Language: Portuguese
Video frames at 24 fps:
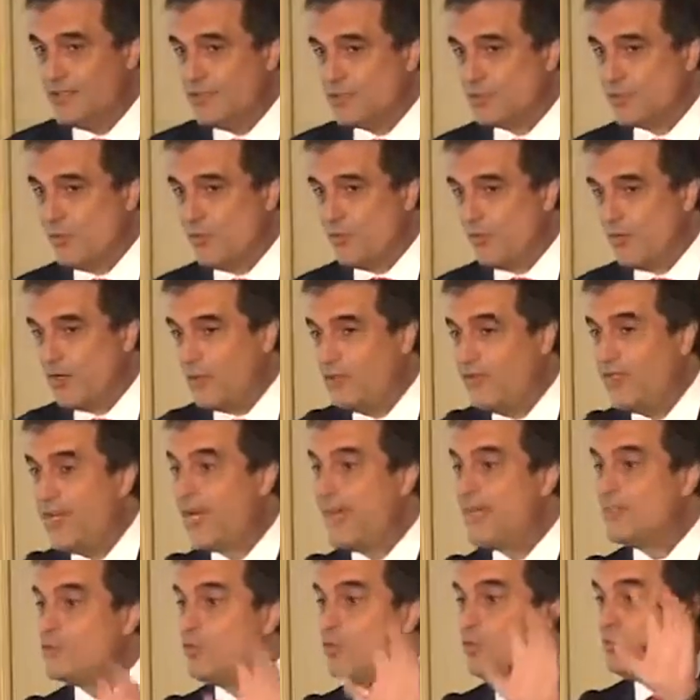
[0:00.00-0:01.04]
estou falando de
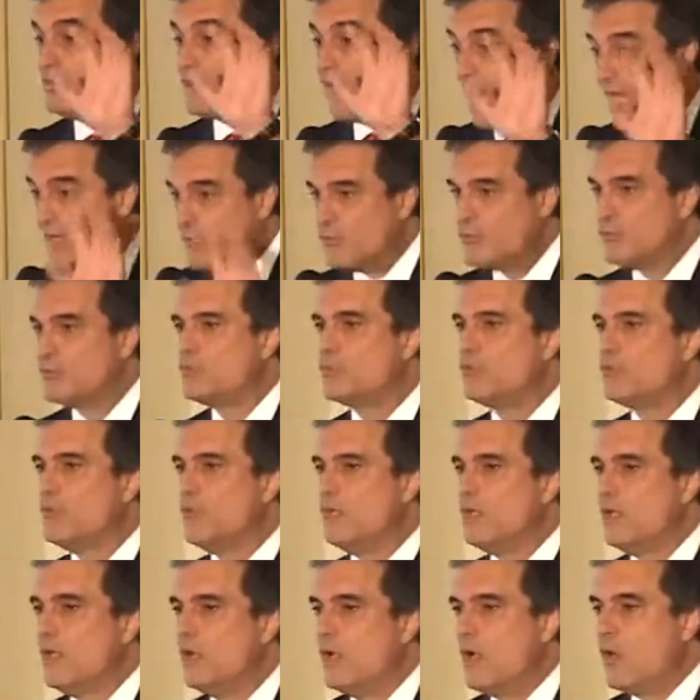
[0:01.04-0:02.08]
resultados.
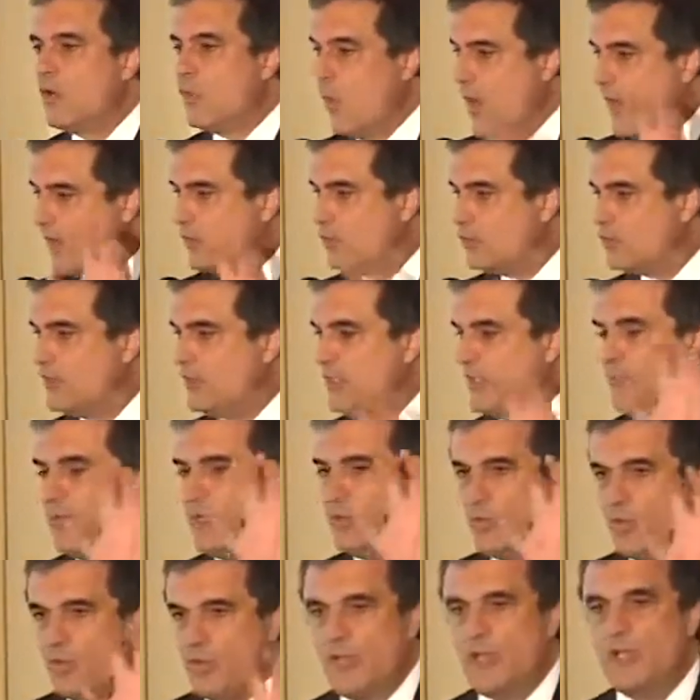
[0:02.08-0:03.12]
Quando se
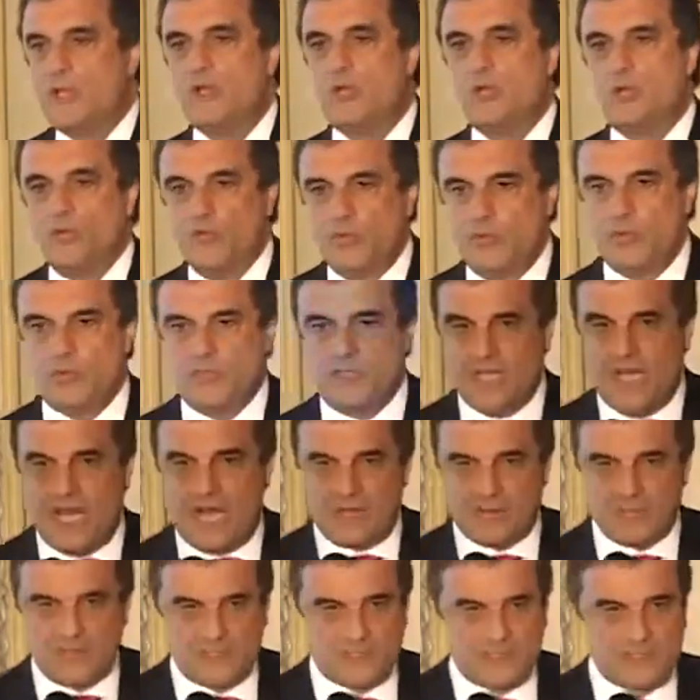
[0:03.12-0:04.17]
diminui o número de
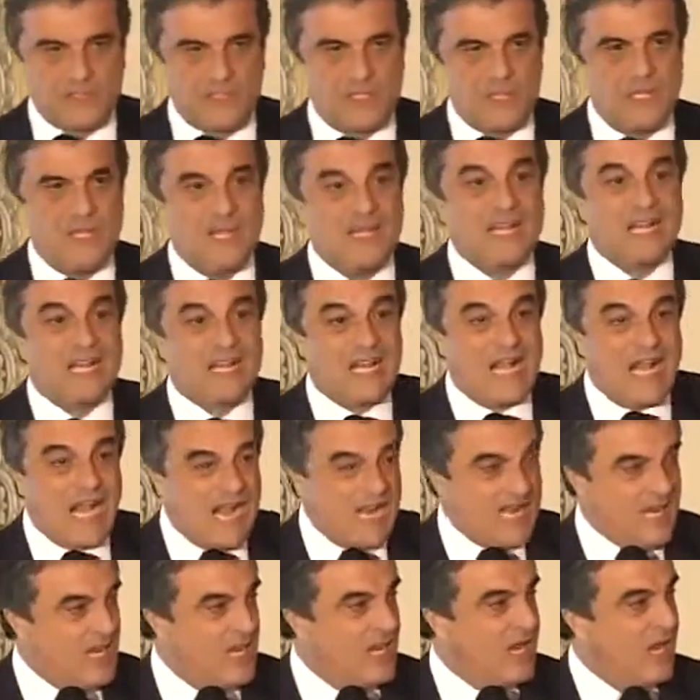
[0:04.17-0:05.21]
armas,
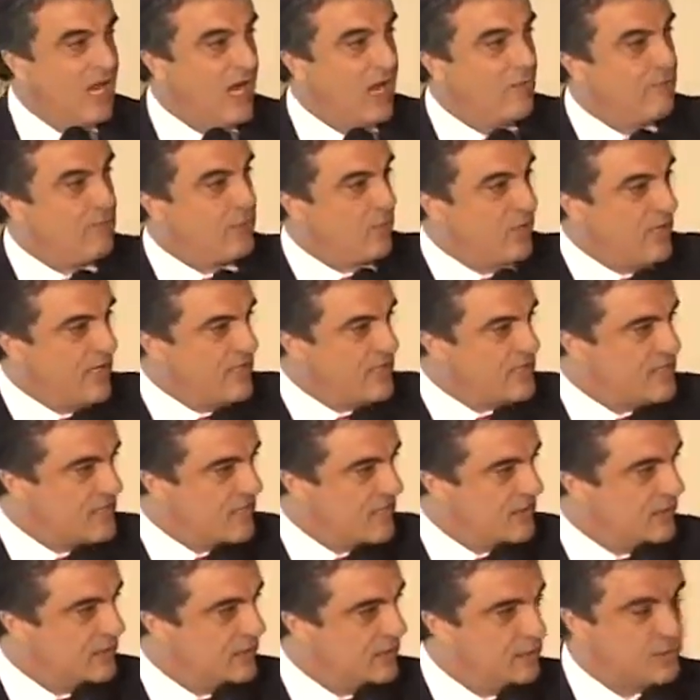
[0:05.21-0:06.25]
cai a
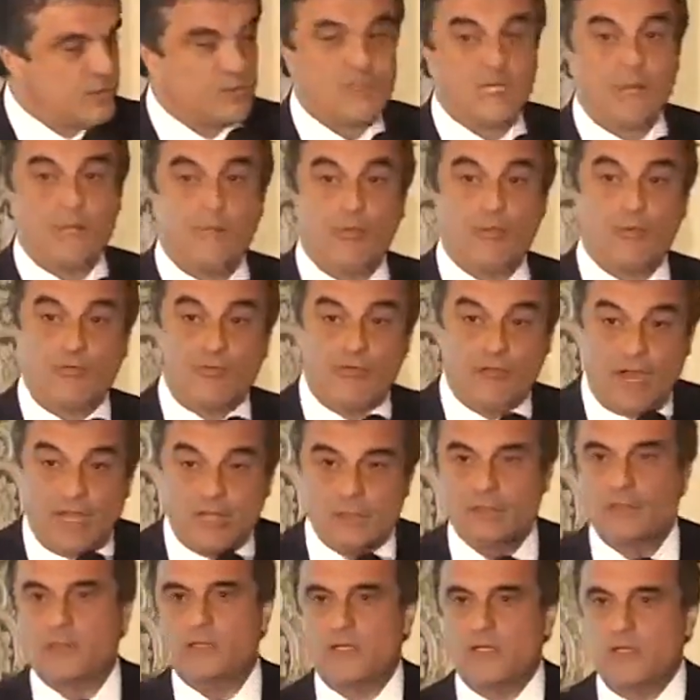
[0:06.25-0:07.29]
violência. Isso está
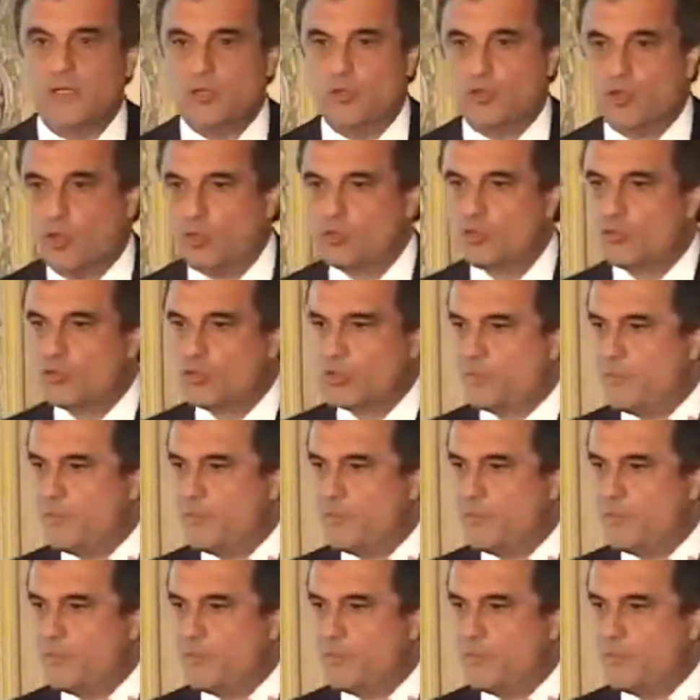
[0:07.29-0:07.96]
provado. E todos os